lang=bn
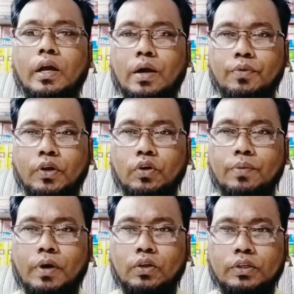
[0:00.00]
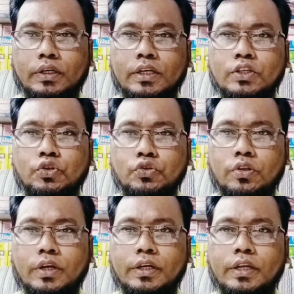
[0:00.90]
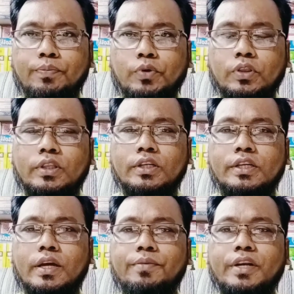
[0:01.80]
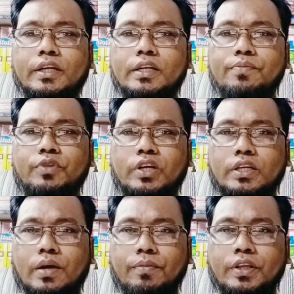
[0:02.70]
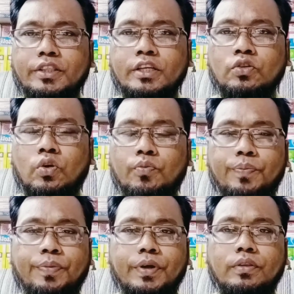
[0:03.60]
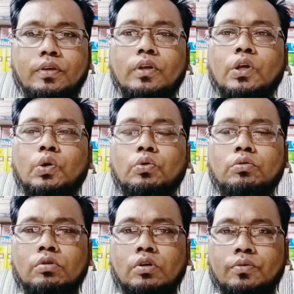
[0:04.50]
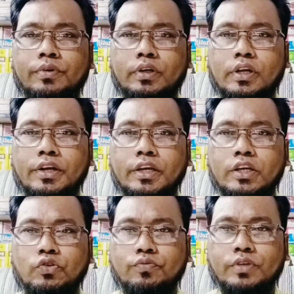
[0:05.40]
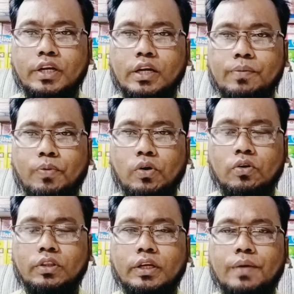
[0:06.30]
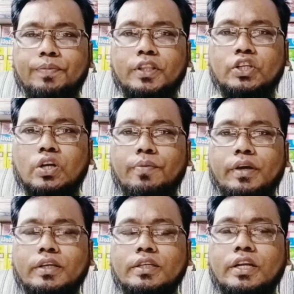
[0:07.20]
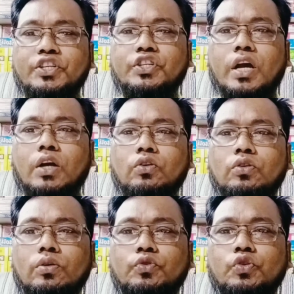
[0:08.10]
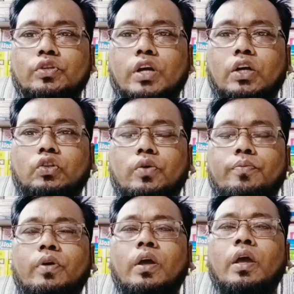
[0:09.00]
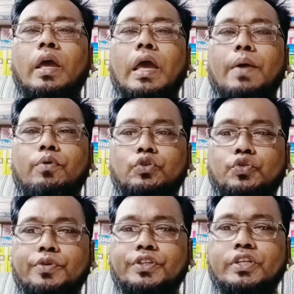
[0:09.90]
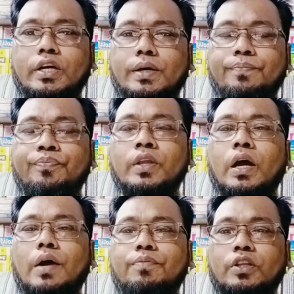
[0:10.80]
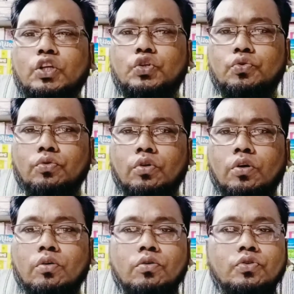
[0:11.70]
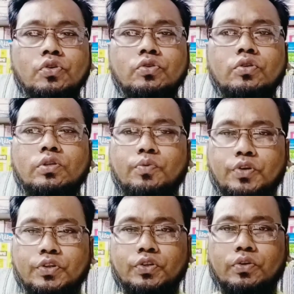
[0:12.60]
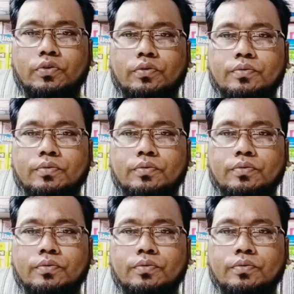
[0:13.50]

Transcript: কামনা করি ভালো থাকেন সুস্থ থাকেন এই প্রত্যাশায় আমি ডাক্তার ইমতিয়াজ আহমেদ একজন হোমিওপ্যাথ উত্তর হোমি ক্লিনিক ইউটিউব চ্যানেলের পক্ষ থেকে আপনাদের সবাইকে জানাই স্বাগতম সুস্বাগতম এবং শুভেচ্ছা আপনাদের সুন্দর ও সুস্থ জীবনের জন্য